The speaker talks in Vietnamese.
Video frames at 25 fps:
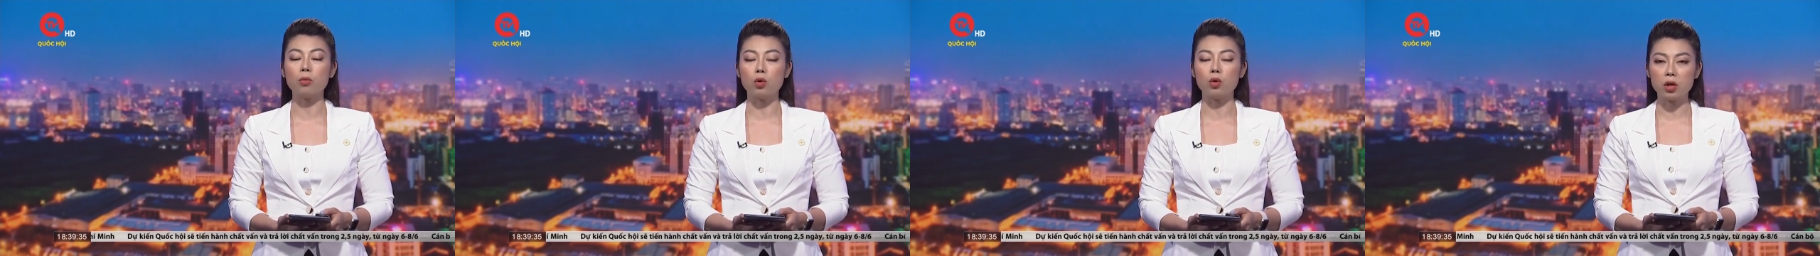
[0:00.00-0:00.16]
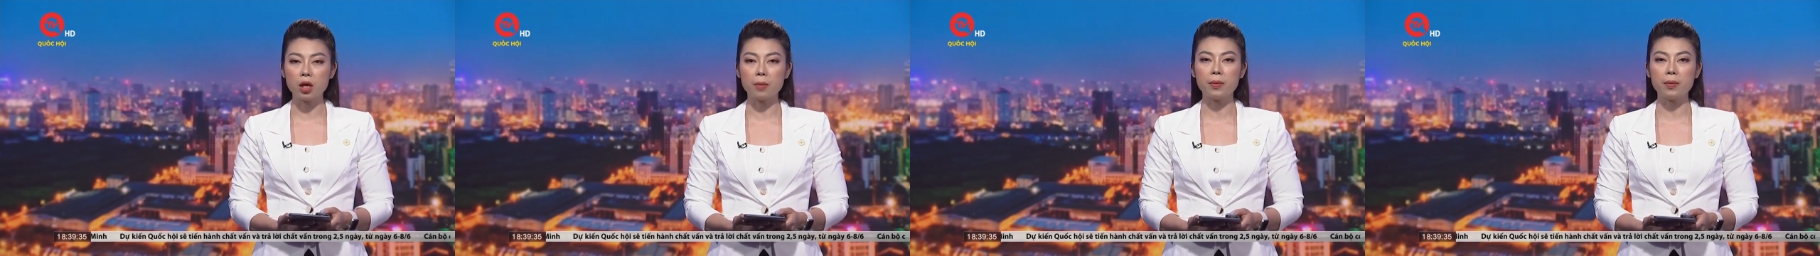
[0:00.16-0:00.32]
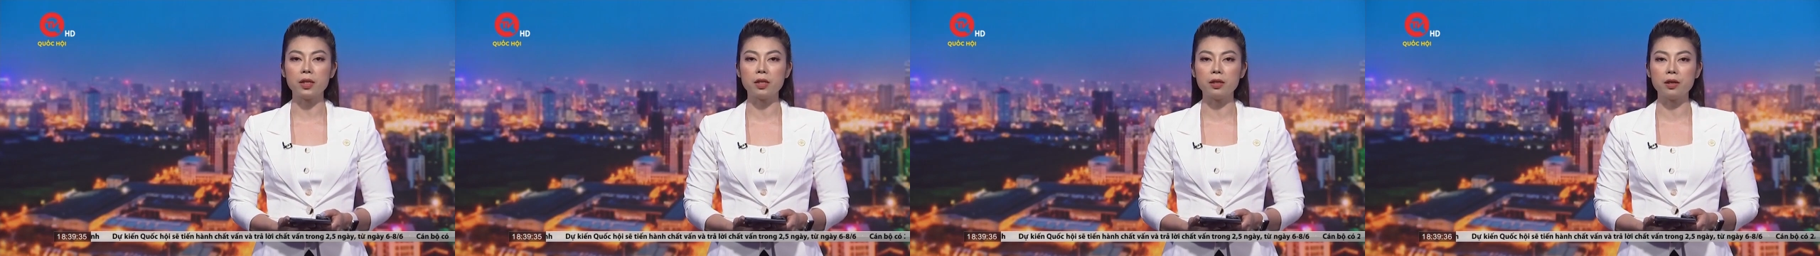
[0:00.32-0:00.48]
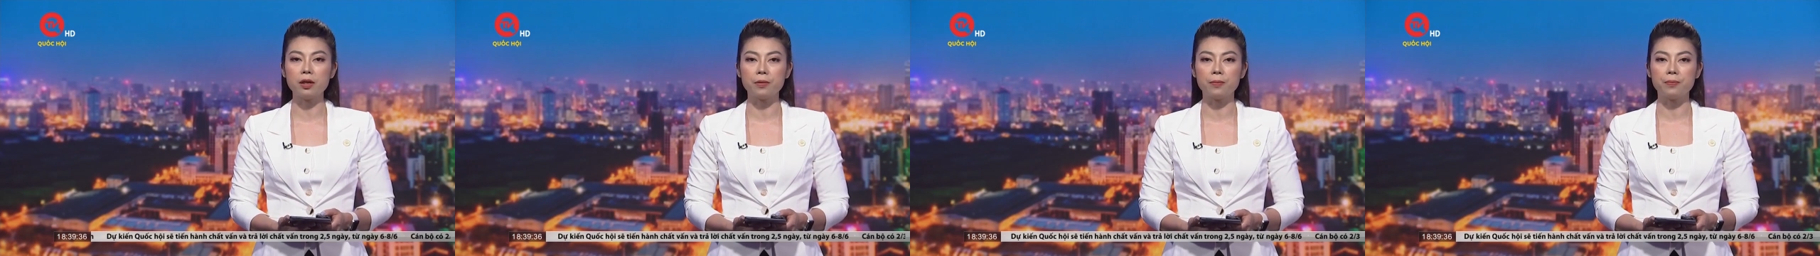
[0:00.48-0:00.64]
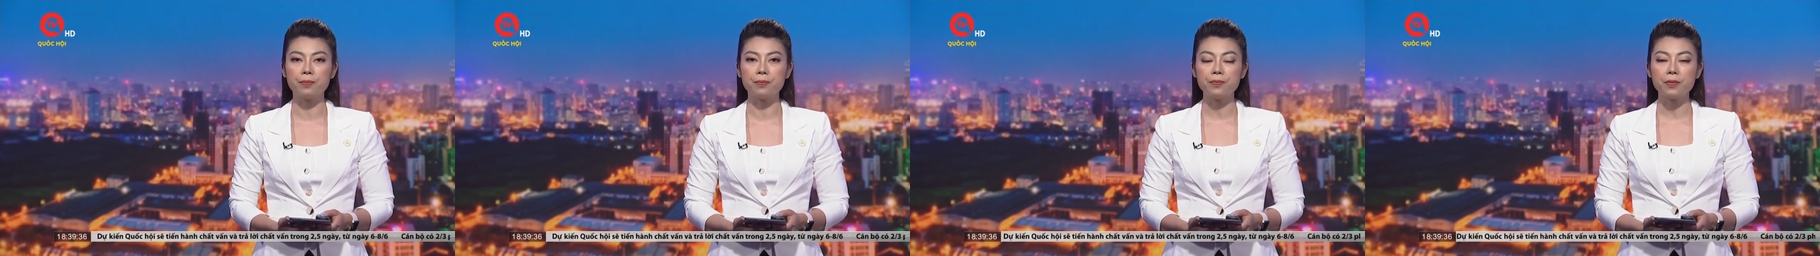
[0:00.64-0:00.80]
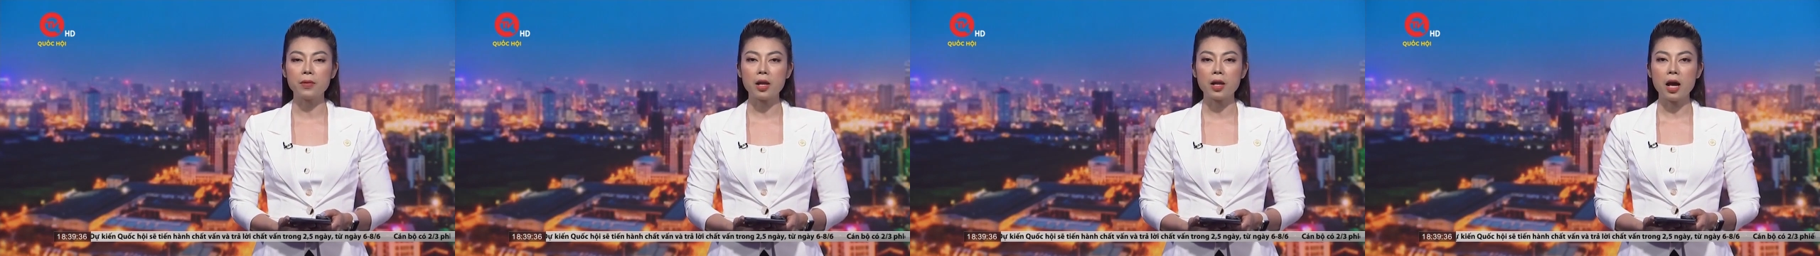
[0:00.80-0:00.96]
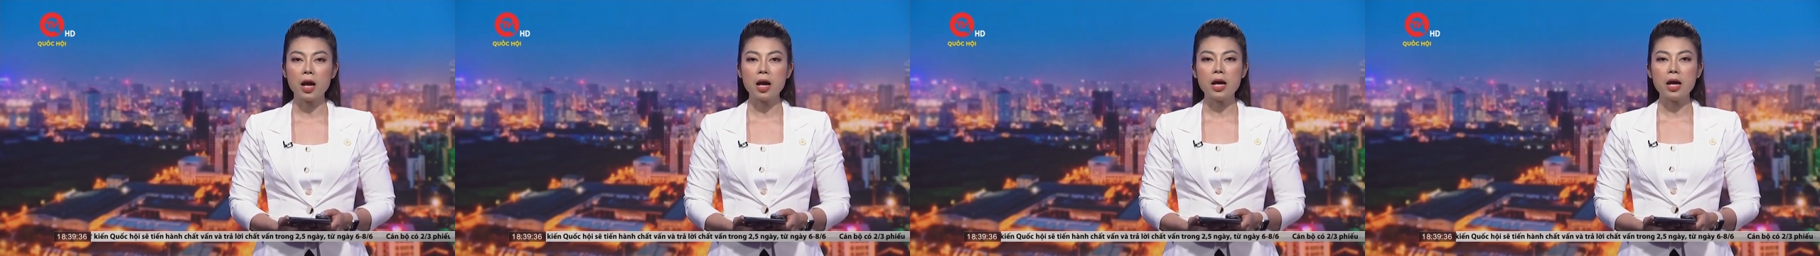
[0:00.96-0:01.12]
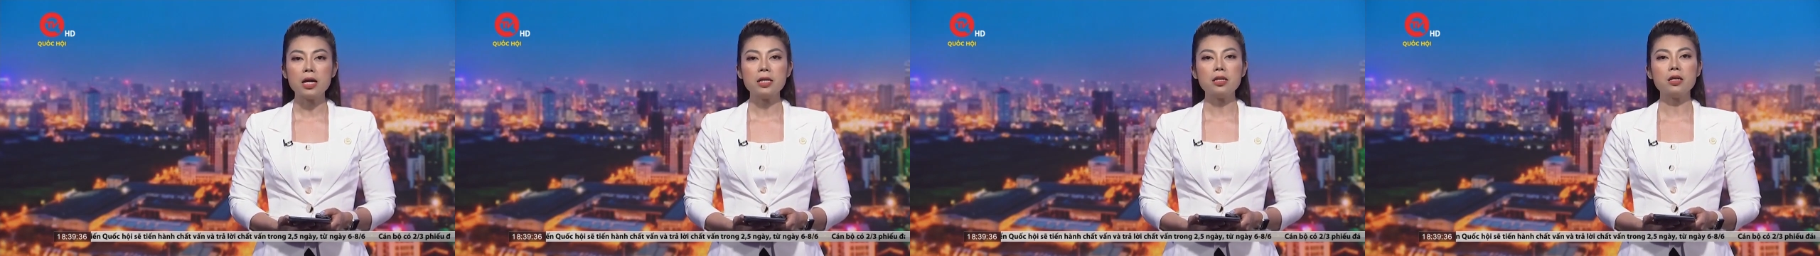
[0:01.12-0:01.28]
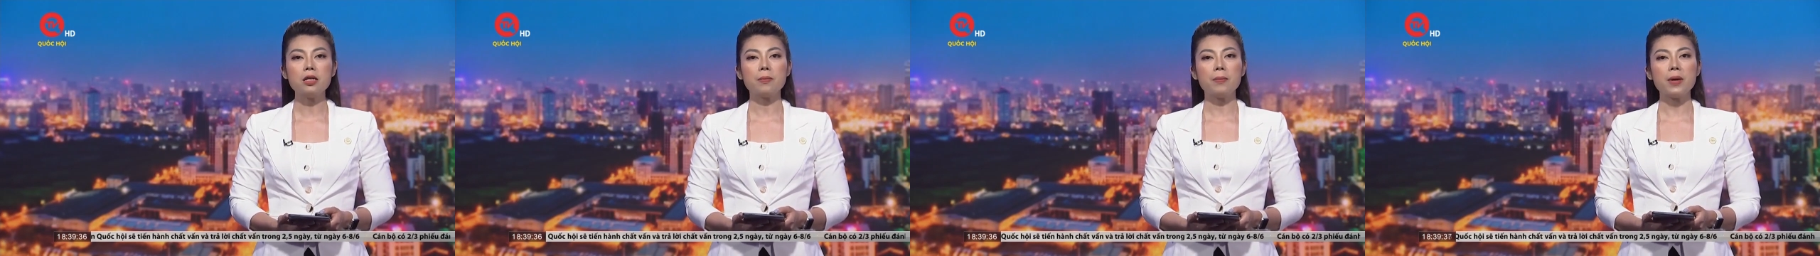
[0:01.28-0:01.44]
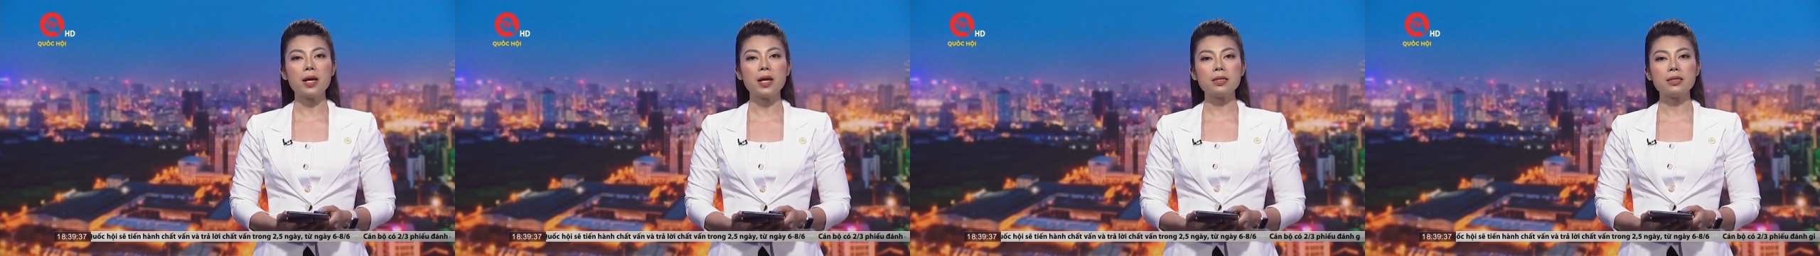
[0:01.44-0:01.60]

bốn người bị thương. Được biết,